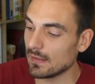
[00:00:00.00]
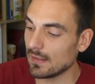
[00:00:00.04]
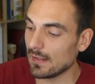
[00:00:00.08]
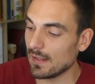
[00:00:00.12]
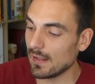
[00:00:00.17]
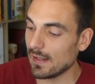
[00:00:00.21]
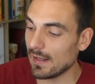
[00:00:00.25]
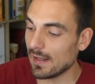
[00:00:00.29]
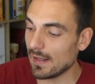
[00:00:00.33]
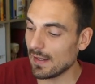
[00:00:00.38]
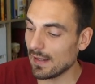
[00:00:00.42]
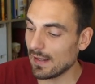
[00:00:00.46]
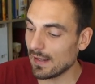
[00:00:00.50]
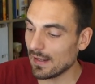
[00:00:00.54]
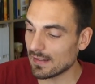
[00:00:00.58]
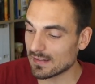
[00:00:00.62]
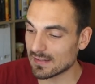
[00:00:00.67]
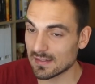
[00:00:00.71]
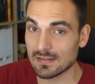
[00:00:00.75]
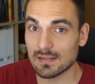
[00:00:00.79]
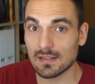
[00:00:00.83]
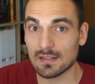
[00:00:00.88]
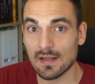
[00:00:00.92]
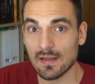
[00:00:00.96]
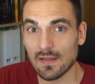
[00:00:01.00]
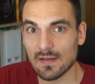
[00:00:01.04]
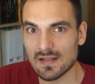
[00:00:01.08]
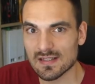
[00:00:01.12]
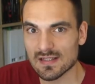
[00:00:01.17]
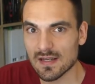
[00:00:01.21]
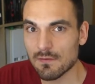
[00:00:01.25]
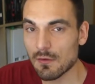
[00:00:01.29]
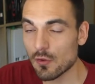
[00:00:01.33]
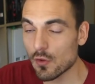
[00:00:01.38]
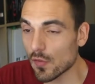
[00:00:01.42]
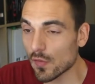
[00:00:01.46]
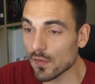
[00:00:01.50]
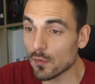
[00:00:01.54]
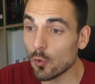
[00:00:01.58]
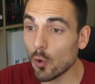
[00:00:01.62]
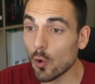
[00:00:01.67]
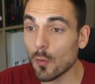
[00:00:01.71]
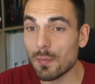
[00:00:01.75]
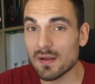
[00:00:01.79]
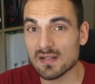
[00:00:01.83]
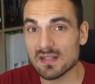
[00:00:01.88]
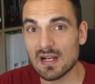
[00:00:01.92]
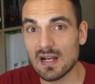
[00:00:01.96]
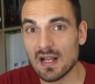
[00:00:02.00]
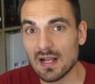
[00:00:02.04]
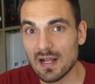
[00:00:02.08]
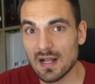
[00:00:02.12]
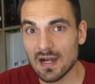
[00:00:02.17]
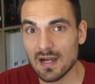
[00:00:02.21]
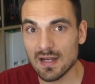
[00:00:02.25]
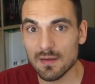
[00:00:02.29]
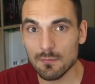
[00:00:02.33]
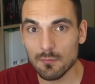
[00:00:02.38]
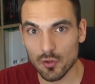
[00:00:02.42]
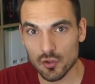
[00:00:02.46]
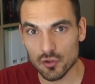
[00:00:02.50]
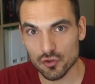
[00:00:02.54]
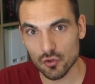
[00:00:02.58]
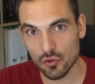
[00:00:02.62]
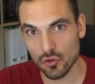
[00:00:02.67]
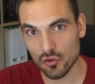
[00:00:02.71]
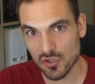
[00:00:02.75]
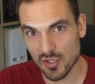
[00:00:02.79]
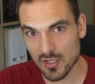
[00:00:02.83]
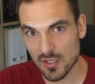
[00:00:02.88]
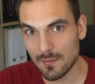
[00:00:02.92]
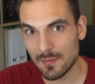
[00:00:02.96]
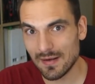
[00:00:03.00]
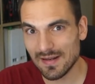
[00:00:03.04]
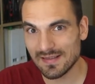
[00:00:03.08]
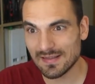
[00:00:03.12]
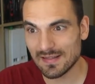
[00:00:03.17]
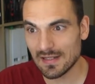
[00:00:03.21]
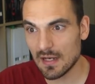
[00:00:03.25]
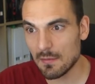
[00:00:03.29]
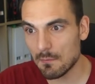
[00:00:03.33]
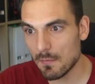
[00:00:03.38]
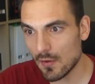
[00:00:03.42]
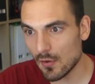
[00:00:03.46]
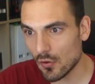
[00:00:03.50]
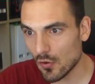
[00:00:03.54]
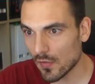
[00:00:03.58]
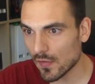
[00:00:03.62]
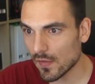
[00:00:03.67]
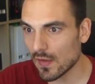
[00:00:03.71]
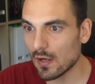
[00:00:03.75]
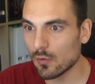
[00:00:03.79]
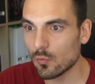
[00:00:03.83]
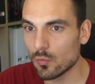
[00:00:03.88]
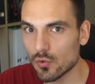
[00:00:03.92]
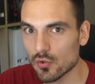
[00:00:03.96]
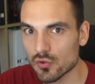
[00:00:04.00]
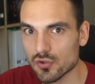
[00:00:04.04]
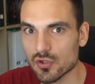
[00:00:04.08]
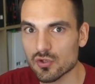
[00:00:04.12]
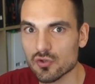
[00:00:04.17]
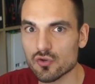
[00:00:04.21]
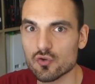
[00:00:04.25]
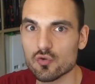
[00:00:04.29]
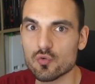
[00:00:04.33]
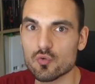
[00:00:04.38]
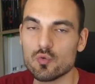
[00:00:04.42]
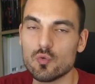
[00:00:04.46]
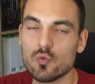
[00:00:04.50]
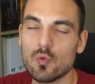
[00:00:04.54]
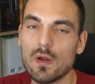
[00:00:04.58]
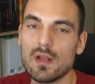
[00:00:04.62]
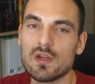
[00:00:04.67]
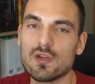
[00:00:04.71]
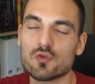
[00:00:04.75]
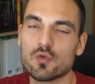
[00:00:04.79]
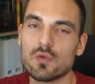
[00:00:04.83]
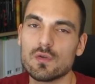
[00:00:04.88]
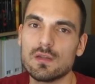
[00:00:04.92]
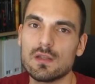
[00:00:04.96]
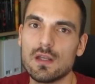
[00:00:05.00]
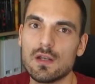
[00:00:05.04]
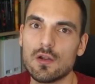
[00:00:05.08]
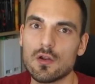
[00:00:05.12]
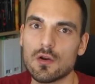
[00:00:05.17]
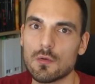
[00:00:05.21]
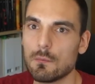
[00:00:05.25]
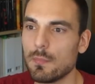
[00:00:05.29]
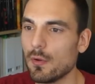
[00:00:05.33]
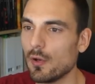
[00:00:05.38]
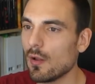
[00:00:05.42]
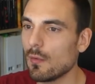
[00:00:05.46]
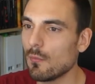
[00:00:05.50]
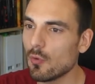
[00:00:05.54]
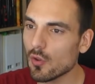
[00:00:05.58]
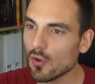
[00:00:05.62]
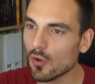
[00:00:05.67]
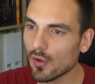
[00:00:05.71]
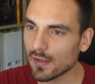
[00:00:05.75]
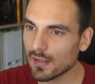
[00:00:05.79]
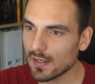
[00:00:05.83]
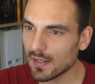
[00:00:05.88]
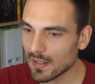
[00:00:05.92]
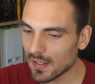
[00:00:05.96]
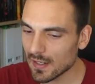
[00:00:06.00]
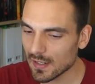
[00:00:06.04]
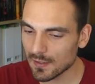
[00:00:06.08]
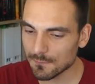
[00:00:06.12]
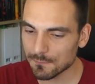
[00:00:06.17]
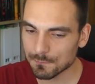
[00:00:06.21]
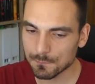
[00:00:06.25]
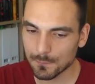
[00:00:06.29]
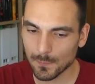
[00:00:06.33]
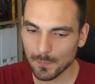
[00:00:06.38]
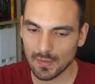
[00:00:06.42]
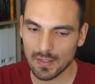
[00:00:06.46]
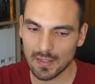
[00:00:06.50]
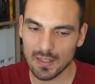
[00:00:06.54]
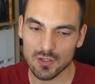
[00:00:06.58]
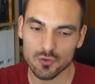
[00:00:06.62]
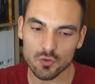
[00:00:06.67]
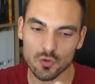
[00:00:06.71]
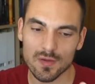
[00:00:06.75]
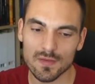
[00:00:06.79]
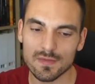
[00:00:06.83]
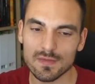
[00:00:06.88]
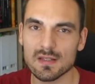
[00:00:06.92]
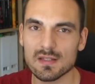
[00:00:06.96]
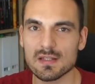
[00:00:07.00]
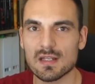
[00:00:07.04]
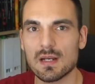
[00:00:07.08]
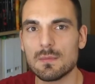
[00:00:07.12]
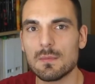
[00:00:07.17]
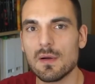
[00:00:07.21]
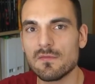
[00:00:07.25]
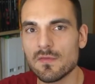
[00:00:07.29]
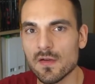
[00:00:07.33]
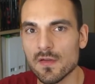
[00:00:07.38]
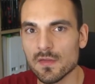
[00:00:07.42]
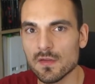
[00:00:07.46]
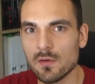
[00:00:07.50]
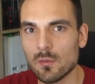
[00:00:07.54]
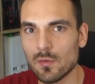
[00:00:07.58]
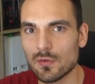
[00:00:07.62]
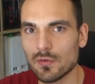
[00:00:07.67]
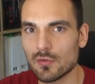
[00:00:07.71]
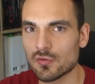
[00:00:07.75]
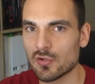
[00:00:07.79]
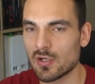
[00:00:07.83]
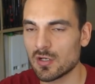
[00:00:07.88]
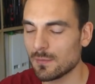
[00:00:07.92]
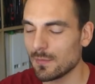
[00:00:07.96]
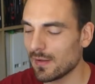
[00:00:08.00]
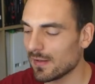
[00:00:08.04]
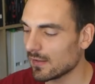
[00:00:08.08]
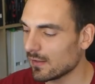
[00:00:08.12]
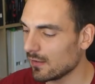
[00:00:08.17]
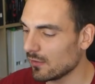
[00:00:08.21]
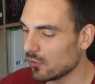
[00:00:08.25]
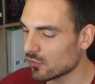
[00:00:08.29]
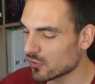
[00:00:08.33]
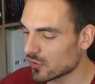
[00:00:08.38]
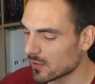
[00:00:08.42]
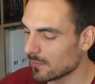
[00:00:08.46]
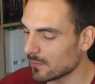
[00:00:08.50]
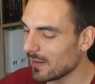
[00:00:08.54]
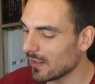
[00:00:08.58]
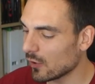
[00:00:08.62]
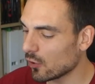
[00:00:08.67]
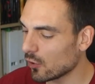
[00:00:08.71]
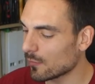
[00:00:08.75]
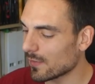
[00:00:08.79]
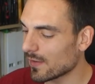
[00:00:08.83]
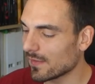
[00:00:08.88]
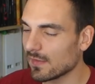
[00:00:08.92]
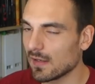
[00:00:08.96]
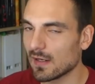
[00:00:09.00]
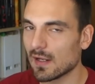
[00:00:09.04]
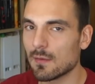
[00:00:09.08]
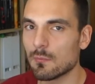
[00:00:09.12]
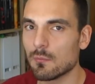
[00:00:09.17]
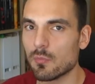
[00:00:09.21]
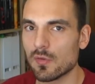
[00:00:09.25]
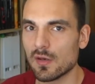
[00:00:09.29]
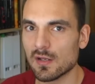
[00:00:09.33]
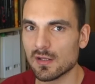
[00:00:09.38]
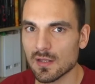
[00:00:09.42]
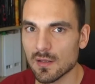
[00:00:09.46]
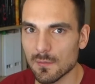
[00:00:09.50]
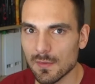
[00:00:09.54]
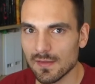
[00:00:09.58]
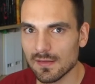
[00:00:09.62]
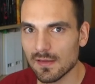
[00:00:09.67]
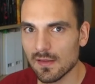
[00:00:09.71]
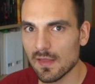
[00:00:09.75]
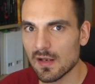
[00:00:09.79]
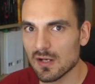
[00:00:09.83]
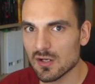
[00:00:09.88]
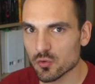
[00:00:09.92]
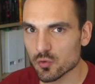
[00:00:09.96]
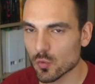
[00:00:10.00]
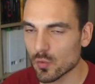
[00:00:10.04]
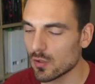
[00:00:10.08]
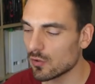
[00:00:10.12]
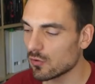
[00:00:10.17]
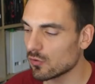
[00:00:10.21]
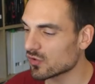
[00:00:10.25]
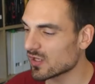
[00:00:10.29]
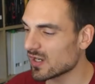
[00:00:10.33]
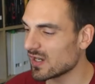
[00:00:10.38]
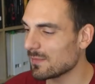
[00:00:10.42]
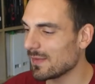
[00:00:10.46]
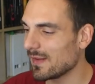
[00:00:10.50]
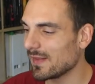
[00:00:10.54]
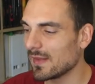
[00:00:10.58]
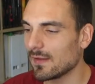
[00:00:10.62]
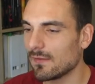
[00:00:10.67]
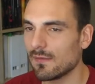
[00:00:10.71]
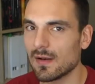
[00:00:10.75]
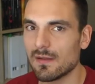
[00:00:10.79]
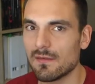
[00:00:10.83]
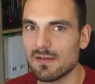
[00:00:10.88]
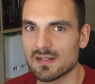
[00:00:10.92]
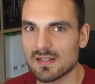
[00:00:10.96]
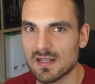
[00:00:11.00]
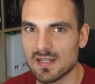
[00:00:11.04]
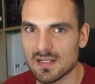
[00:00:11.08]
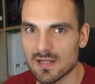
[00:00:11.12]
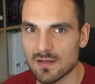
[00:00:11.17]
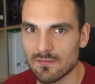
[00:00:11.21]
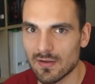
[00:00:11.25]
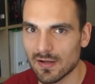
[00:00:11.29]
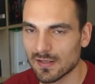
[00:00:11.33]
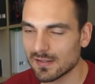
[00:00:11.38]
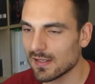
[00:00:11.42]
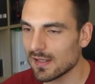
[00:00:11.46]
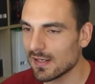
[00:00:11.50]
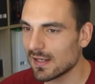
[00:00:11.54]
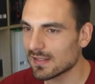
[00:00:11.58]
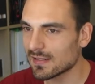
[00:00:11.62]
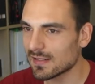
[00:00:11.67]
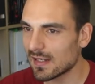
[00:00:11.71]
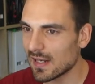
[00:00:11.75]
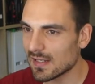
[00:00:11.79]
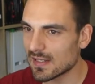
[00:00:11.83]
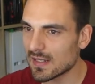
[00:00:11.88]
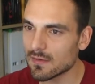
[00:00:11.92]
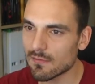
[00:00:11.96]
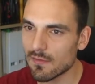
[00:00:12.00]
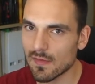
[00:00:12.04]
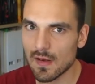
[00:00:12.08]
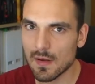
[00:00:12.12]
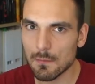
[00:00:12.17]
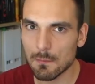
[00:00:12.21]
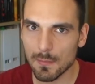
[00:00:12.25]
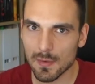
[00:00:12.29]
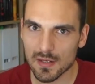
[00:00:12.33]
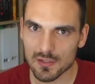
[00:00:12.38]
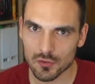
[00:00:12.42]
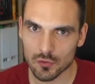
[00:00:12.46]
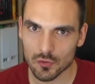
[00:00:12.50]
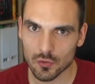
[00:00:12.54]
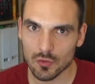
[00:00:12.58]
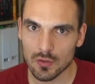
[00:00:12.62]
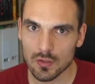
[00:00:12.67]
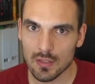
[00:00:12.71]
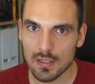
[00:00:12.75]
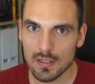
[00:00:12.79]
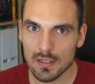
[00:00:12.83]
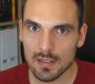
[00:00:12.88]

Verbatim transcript: Eh, sintetizan esa B12 y luego pasa a la carne y por eso los animales tienen B12 algunos en su, en su interior. Pero a modo general, eso antes era más fácil cuando los, los animales comían del campo directamente, del suelo, se alimentaban a base de esas bacterias, de la hierba, del pasto